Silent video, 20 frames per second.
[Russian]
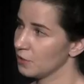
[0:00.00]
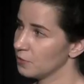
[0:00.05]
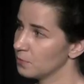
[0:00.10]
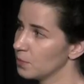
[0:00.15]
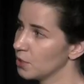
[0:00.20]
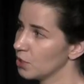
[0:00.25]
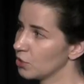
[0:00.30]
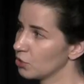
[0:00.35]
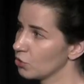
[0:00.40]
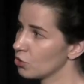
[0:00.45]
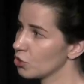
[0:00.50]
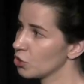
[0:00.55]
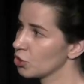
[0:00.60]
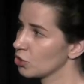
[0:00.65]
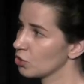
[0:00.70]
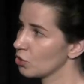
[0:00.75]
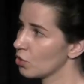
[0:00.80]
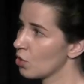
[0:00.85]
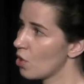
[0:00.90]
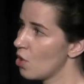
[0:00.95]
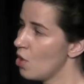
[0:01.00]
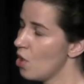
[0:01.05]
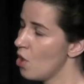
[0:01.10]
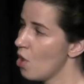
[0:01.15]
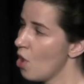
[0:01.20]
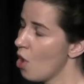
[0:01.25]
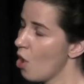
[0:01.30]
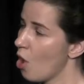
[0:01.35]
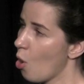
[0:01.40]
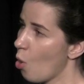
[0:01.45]
было то, что
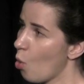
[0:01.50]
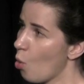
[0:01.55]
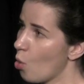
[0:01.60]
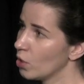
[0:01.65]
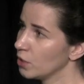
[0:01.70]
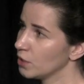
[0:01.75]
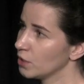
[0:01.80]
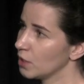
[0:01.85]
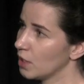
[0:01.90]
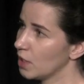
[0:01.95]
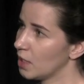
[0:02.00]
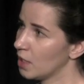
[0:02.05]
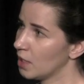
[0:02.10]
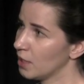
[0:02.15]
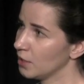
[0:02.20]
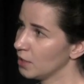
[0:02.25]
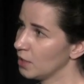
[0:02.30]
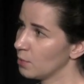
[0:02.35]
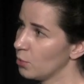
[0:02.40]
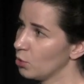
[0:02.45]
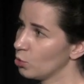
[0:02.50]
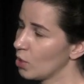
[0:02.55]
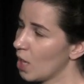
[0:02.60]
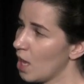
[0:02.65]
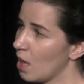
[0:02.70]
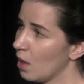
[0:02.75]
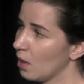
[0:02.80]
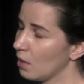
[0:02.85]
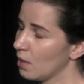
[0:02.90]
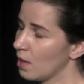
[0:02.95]
он а,
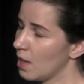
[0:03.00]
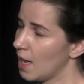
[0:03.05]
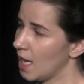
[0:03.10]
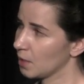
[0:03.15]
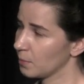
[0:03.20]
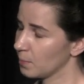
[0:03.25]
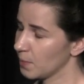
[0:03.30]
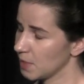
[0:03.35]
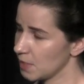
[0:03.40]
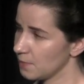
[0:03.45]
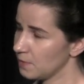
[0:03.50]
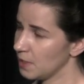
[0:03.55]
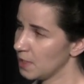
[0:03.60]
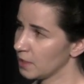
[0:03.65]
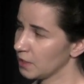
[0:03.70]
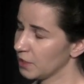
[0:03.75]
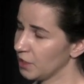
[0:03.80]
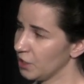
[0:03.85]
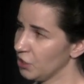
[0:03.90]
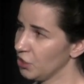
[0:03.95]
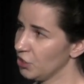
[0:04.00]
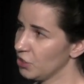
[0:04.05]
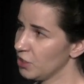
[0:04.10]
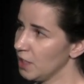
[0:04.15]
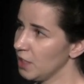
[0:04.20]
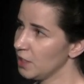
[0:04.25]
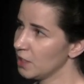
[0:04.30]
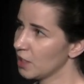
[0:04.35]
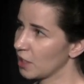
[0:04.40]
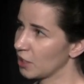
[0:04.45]
наблюдал атмосферные
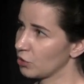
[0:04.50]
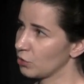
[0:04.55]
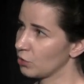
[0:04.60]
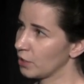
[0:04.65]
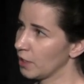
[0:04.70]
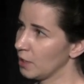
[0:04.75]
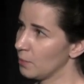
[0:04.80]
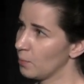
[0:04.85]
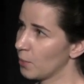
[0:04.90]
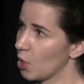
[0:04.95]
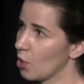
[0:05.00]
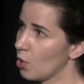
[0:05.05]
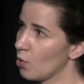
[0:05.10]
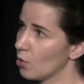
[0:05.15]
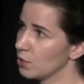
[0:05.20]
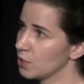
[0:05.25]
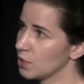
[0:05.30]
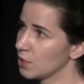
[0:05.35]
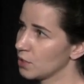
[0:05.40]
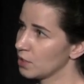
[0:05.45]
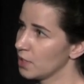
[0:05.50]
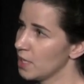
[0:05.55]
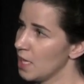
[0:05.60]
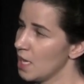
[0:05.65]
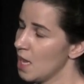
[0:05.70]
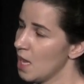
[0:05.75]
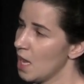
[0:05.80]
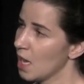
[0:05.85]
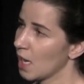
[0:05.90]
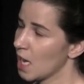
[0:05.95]
нейтрино, которые проходят
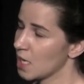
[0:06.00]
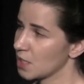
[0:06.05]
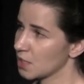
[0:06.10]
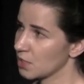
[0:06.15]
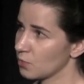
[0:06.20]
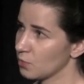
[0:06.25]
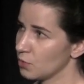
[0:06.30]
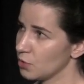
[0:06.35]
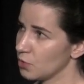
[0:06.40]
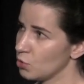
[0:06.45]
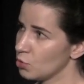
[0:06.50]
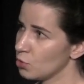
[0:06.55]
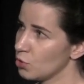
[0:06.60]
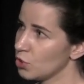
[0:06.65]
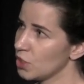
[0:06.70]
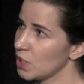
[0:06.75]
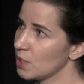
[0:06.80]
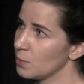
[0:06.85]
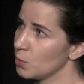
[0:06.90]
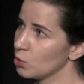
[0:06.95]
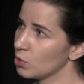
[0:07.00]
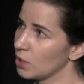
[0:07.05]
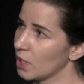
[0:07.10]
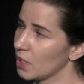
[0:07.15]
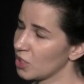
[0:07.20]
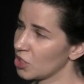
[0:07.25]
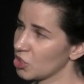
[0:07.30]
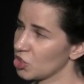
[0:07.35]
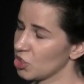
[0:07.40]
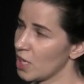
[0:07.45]
как сквозь всю Землю,
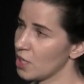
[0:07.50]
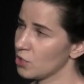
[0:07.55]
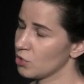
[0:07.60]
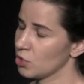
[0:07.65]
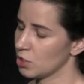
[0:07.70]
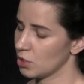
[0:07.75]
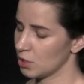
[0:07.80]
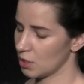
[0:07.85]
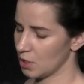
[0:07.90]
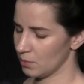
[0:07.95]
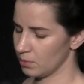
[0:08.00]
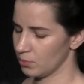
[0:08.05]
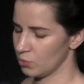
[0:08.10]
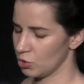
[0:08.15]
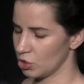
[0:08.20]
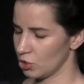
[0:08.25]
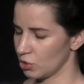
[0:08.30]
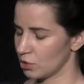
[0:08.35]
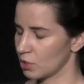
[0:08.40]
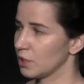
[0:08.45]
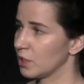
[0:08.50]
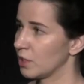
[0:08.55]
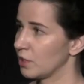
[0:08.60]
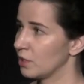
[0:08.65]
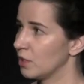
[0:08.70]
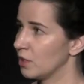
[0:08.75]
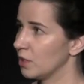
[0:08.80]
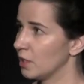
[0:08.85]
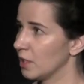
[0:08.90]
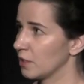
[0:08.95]
так и рождаются четко над
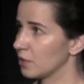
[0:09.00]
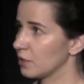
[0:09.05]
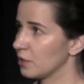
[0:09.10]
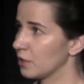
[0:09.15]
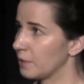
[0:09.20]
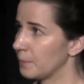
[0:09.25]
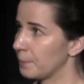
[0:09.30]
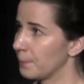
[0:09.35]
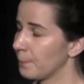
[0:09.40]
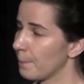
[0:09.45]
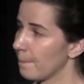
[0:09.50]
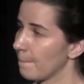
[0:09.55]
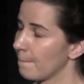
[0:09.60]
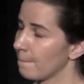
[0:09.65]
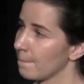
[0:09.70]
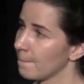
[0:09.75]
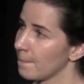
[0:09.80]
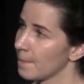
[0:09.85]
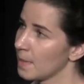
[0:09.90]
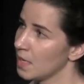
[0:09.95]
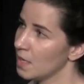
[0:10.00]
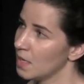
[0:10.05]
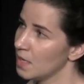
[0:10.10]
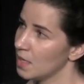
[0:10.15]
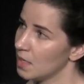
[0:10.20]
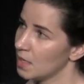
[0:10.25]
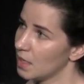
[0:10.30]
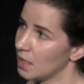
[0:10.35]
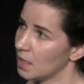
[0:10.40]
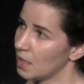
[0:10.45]
детектором.
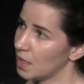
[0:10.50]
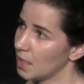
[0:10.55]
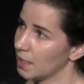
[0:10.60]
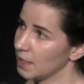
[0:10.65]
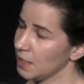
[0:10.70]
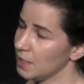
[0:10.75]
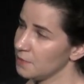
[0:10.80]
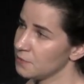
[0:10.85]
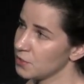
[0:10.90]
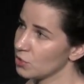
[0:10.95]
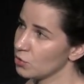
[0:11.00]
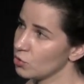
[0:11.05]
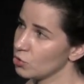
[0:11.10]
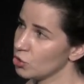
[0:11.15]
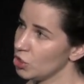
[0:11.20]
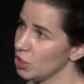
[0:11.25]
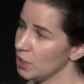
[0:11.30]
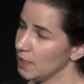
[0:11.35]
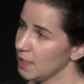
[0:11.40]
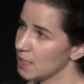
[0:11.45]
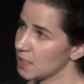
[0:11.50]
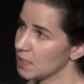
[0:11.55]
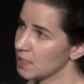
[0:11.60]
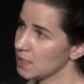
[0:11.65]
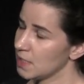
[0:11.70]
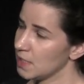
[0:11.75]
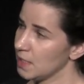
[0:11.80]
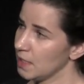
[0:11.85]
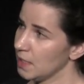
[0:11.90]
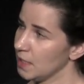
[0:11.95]
И в случае,
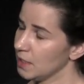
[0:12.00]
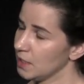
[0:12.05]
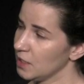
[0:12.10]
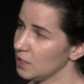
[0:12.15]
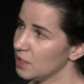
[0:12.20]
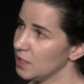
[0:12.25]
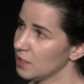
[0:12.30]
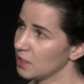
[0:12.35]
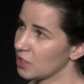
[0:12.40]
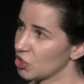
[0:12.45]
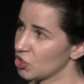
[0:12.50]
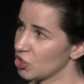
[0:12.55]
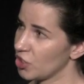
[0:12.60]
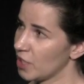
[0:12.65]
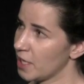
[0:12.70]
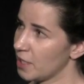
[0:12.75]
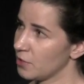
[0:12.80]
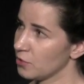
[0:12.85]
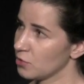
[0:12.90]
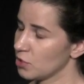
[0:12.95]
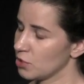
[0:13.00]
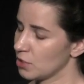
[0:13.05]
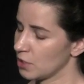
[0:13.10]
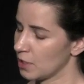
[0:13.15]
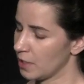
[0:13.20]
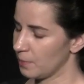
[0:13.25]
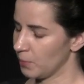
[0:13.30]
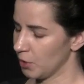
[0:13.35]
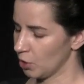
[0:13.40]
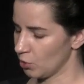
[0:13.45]
если нейтрино
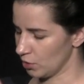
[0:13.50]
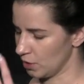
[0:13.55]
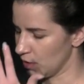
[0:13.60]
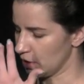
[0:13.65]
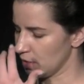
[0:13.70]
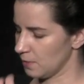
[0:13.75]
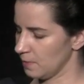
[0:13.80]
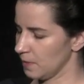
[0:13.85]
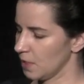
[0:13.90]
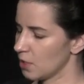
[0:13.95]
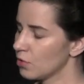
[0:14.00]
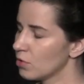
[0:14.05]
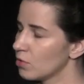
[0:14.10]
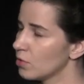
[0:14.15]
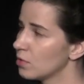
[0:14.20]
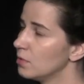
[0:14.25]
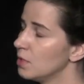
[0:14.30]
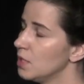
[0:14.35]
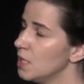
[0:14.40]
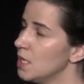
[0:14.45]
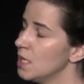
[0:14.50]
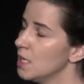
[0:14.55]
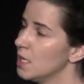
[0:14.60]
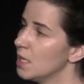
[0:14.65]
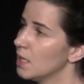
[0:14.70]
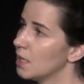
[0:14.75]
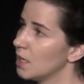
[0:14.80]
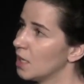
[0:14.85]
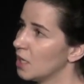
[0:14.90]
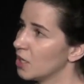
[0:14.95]
рождаются, приходят сверху,
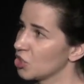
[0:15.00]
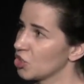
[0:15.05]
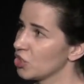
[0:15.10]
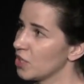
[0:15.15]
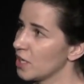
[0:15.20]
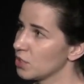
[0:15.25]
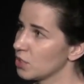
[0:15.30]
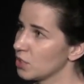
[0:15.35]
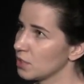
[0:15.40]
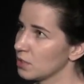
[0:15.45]
а, рождаются